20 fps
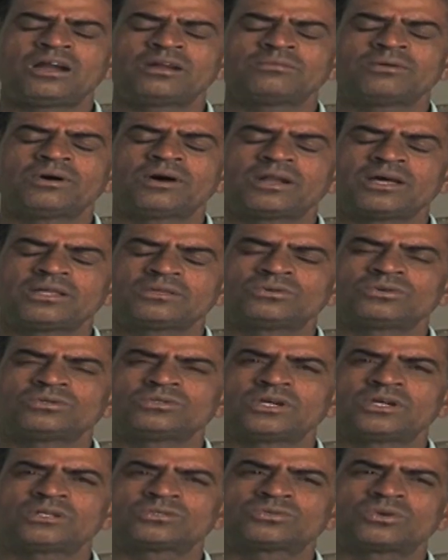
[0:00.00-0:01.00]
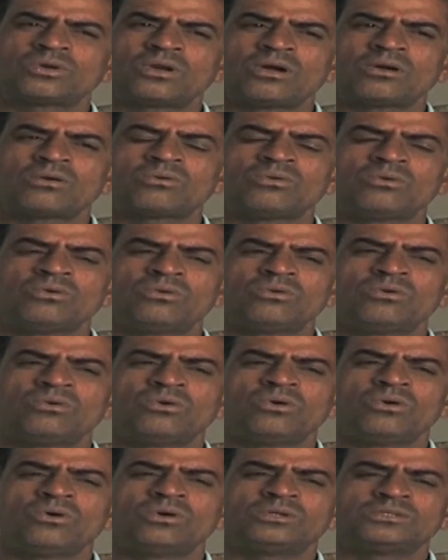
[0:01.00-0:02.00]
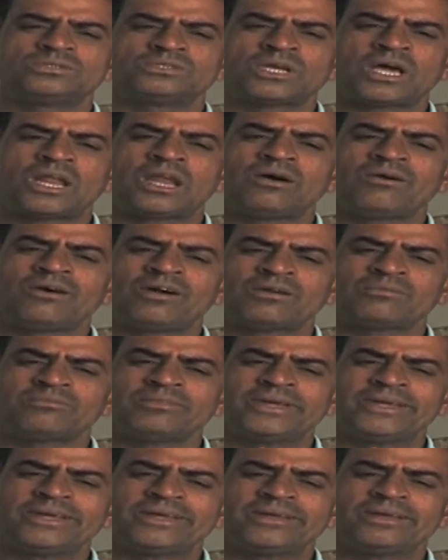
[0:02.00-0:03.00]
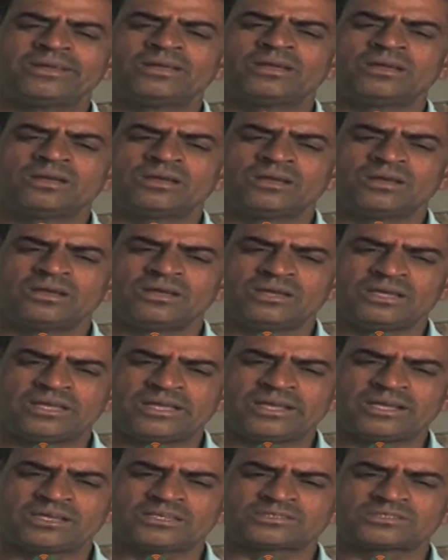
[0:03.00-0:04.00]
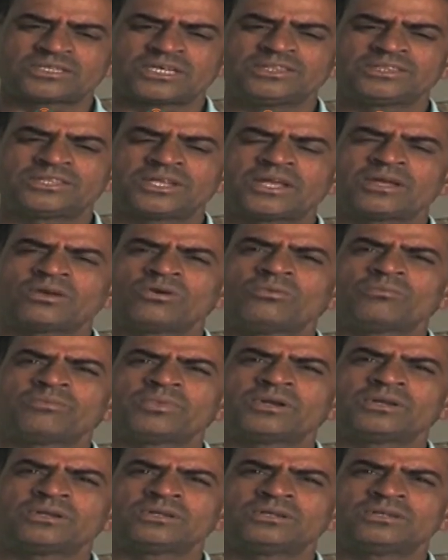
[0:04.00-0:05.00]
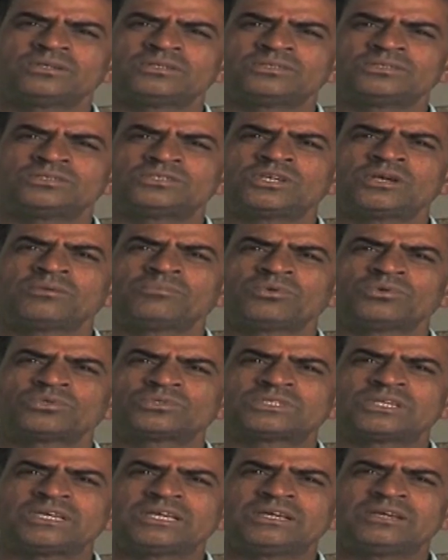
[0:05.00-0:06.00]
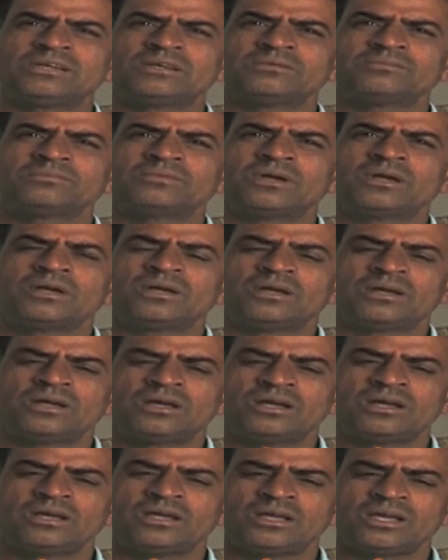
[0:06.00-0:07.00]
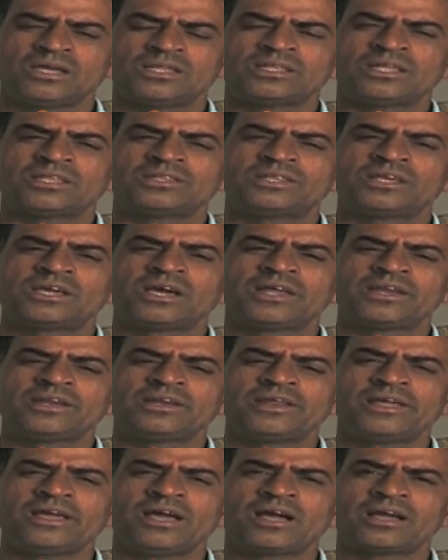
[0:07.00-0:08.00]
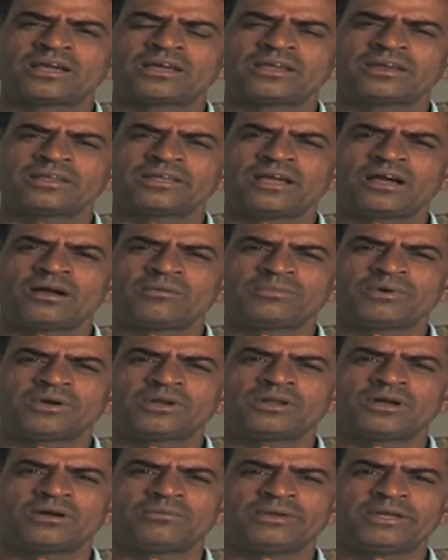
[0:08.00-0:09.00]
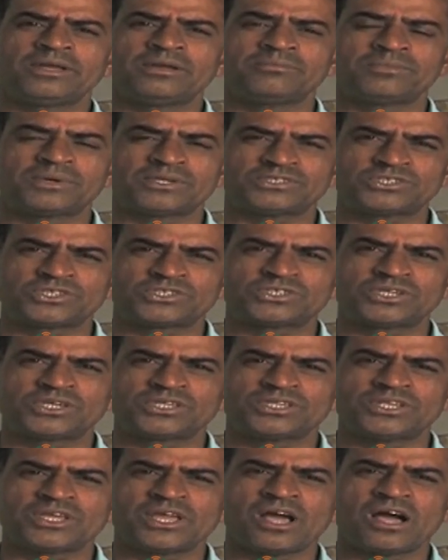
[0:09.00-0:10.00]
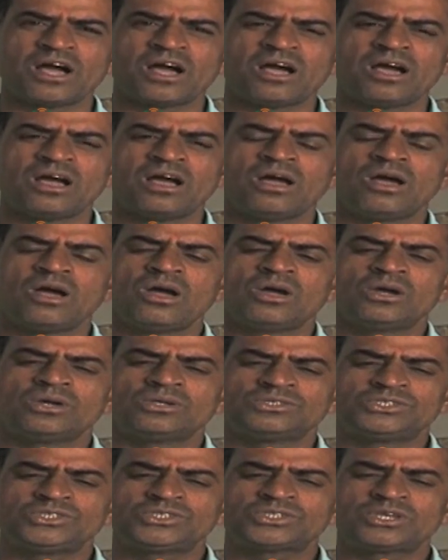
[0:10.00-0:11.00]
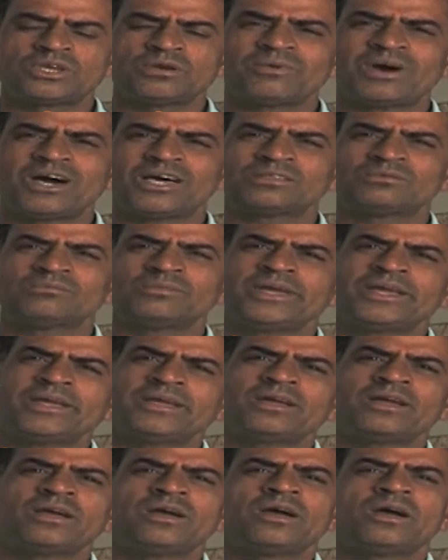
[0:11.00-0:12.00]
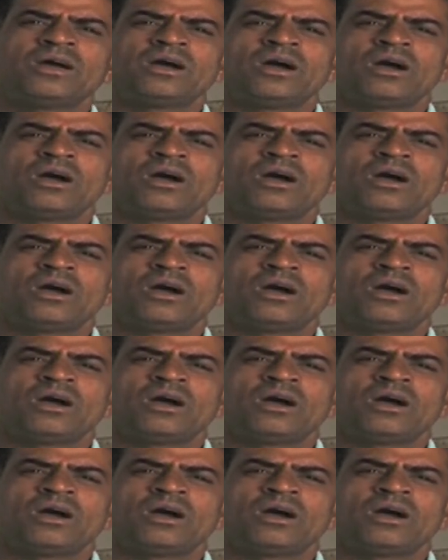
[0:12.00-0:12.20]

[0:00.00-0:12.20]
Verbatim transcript: आठ बारह 2016 को झालावाड़ में एक संतरे के ऊपर जयपुर से अधिकारी ने आकर यहाँ पर हमें प्रशिक्षण दिया जिसके बाद में